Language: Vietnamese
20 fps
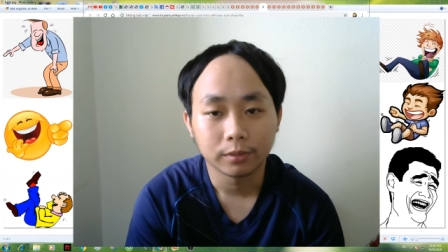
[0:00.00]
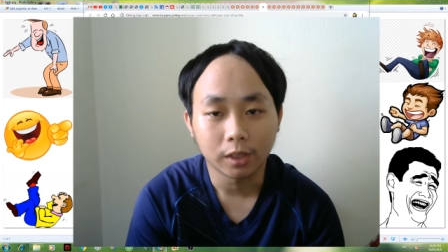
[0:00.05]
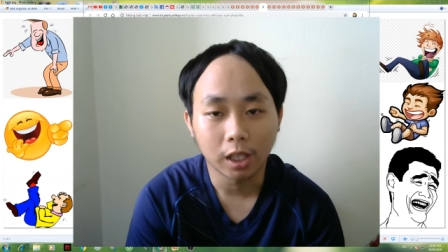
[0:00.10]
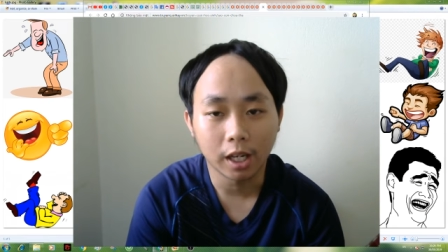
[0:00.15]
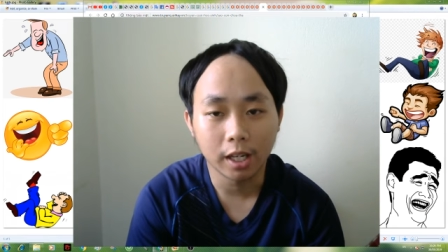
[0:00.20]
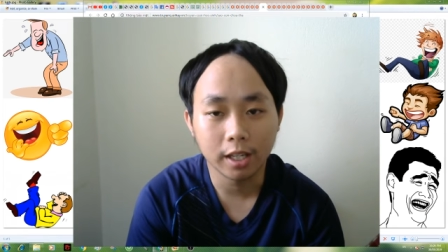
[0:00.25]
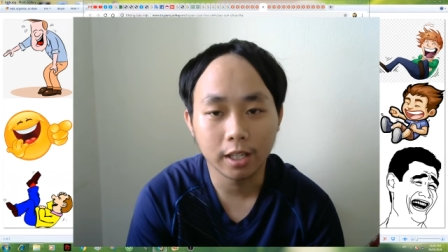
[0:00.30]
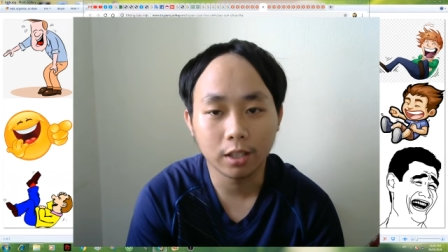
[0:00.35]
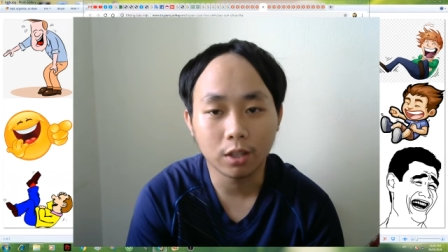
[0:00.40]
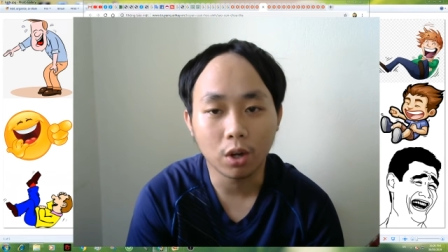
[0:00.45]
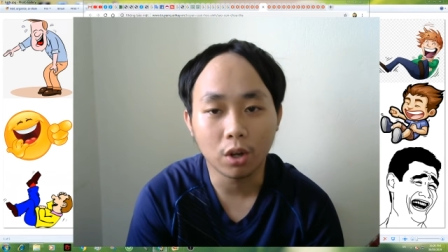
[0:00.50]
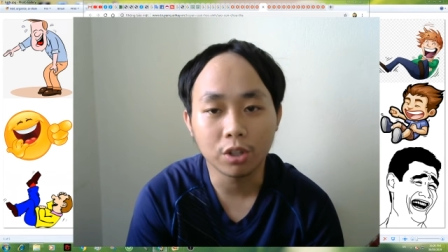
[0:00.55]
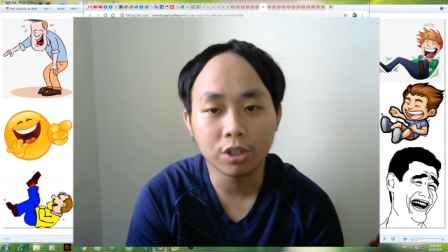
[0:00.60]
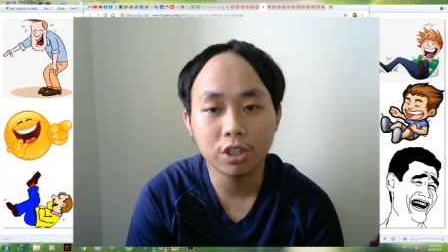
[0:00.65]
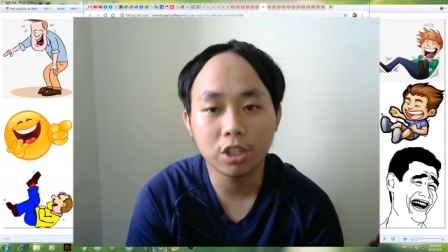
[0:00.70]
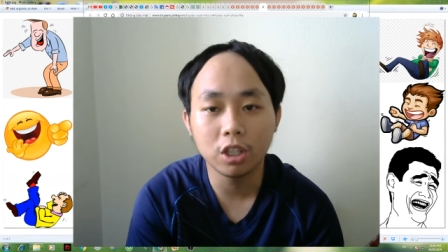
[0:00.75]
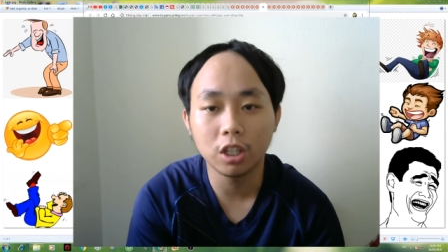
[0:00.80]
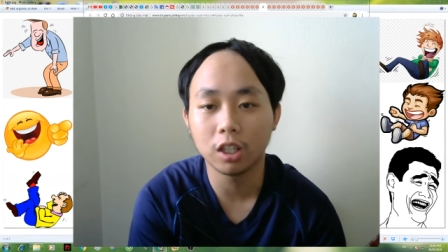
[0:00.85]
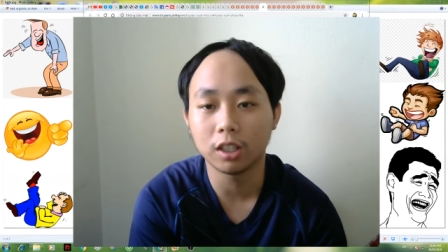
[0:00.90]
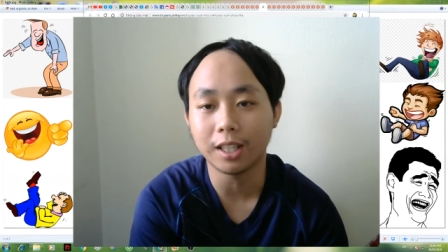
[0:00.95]
Thầy còn
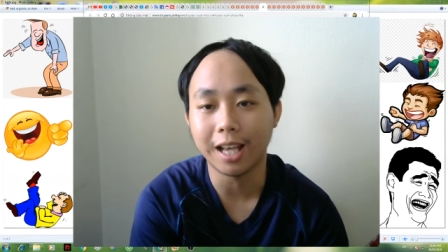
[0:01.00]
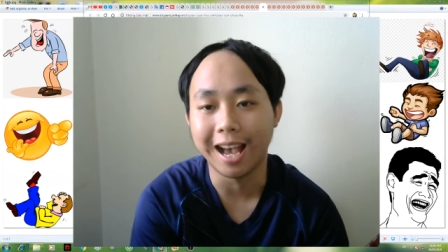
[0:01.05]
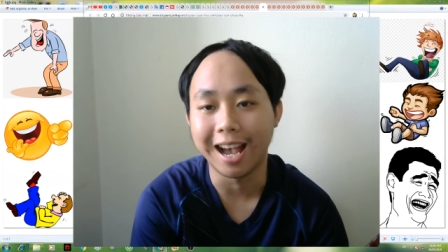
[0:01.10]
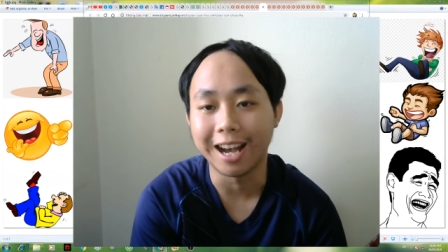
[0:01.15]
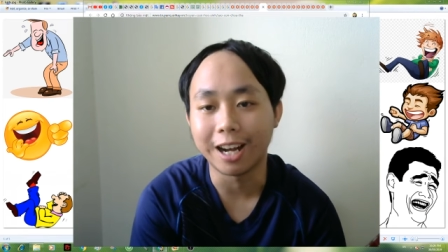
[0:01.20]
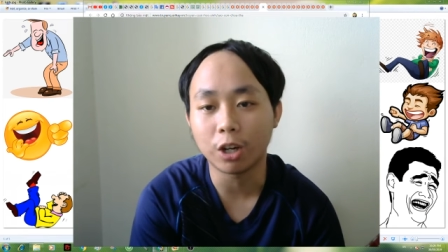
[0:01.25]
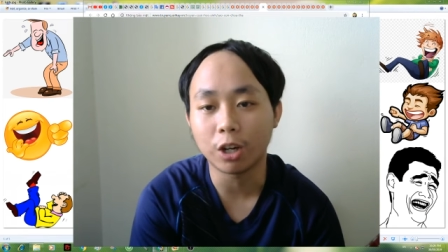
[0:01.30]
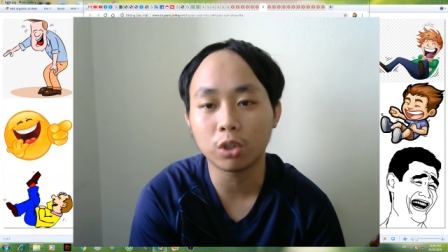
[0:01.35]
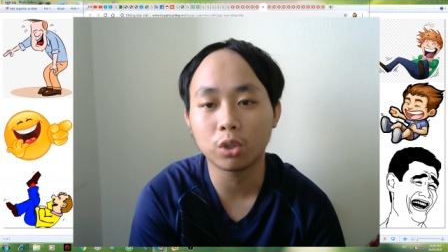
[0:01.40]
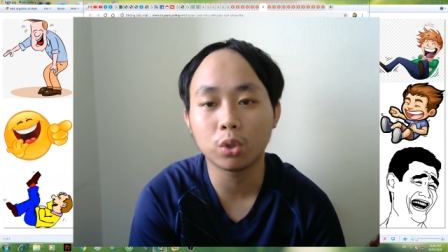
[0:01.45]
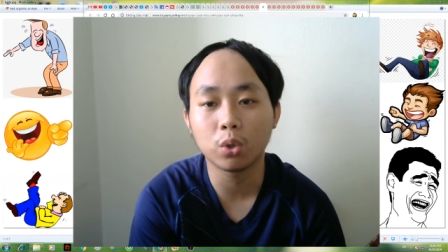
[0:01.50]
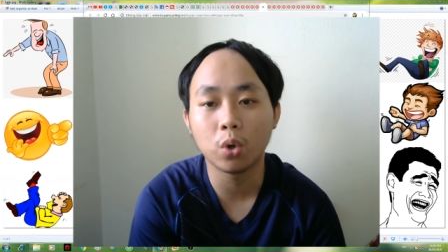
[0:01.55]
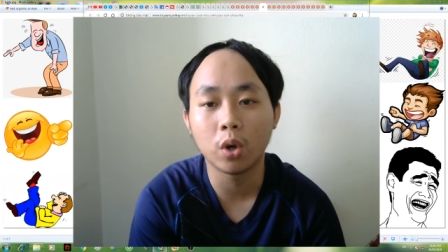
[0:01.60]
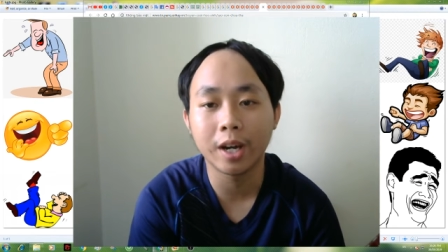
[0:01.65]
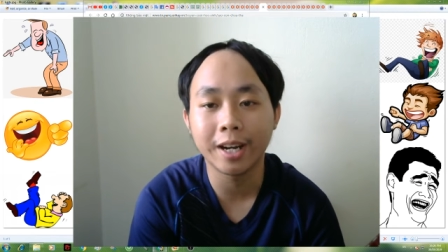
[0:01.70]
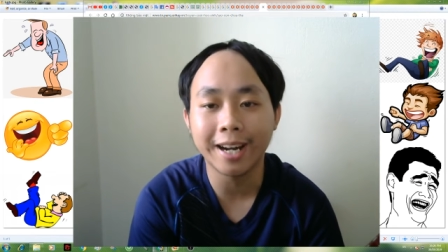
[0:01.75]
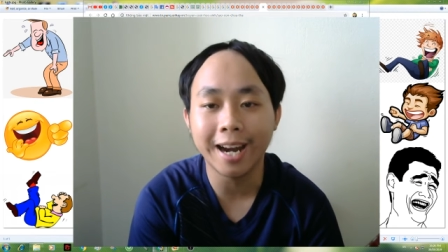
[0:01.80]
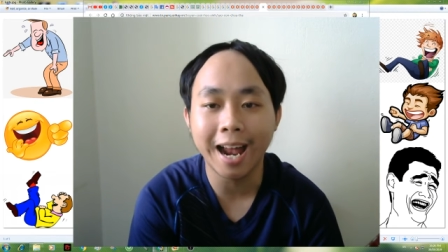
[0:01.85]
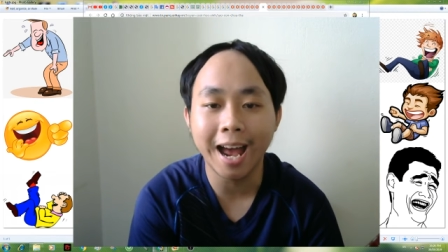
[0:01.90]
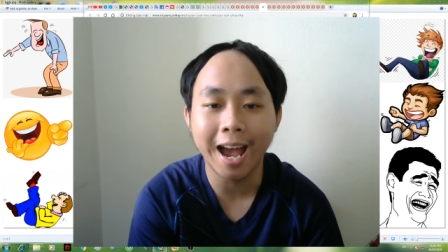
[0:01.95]
chưa thả con
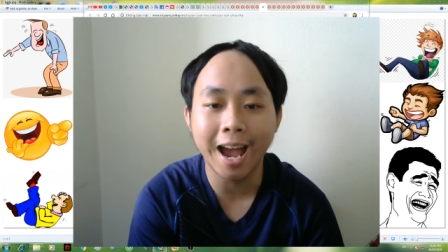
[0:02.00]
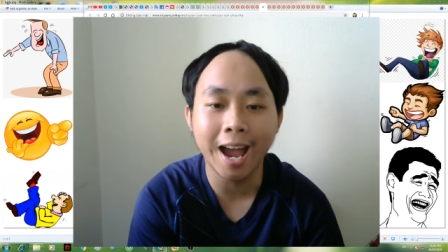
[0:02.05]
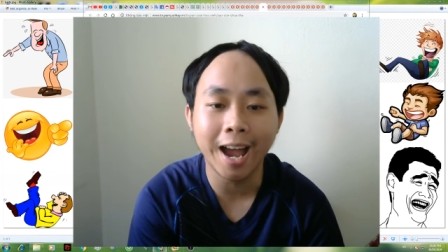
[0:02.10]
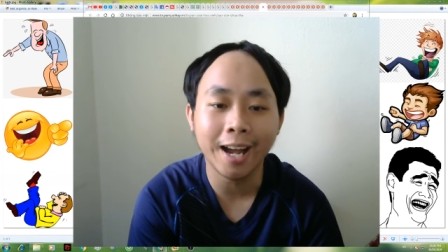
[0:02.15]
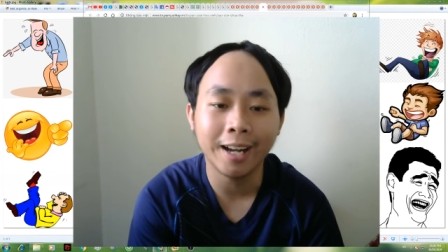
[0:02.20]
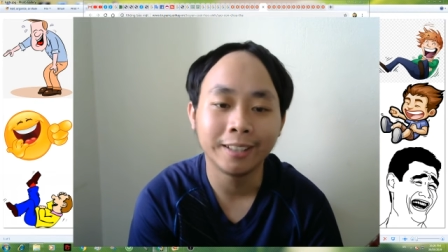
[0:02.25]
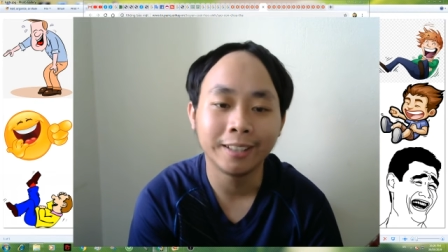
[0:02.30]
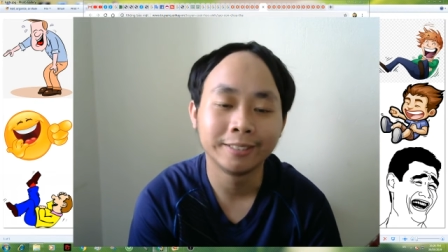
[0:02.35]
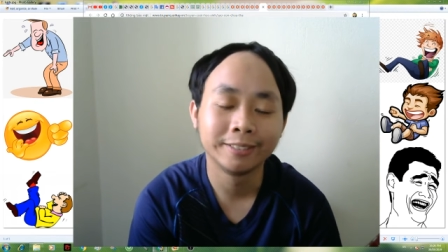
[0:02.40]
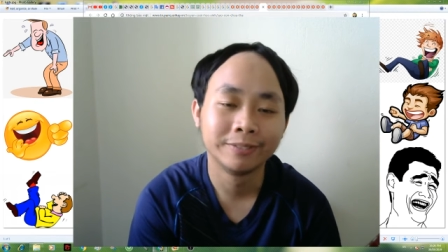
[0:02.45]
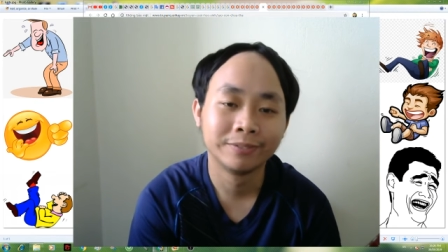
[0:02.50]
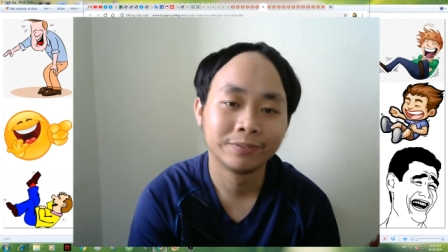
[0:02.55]
ruồi ra